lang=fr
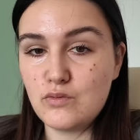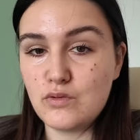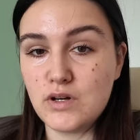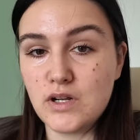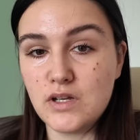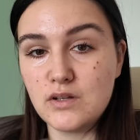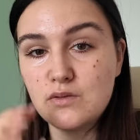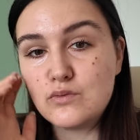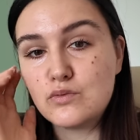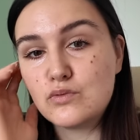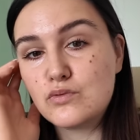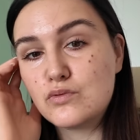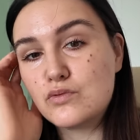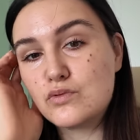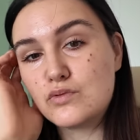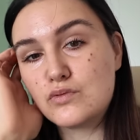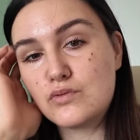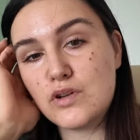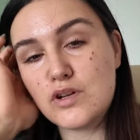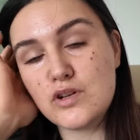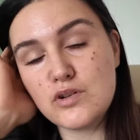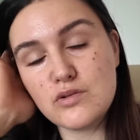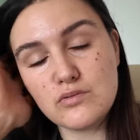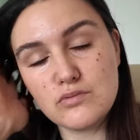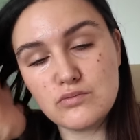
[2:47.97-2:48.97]
Voilà, donc euh,
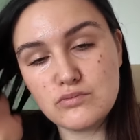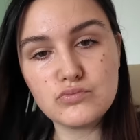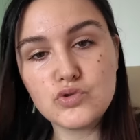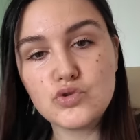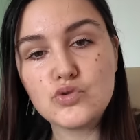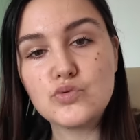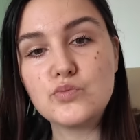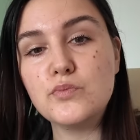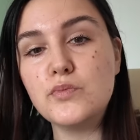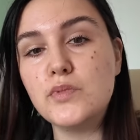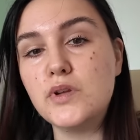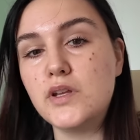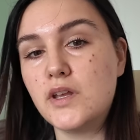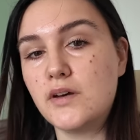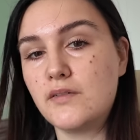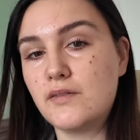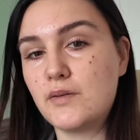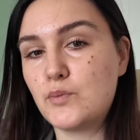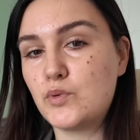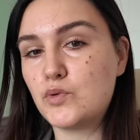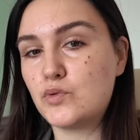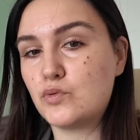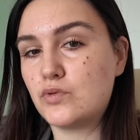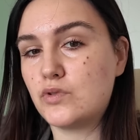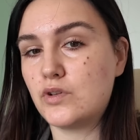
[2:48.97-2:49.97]
là, je m'énerve un
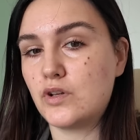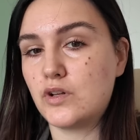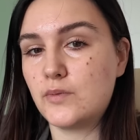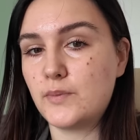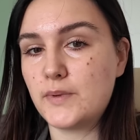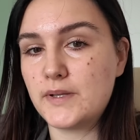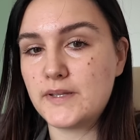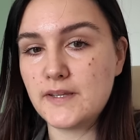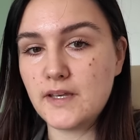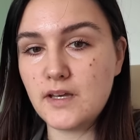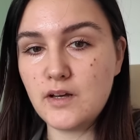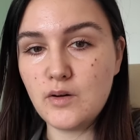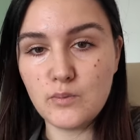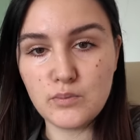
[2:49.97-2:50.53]
peu toute seule ce matin.